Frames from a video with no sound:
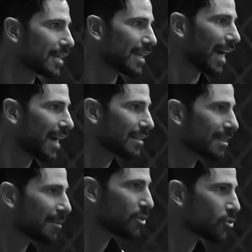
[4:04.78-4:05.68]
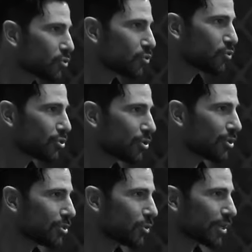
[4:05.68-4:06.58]
Que haga el trabajo sucio
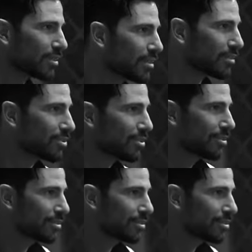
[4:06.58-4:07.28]
de tu organización.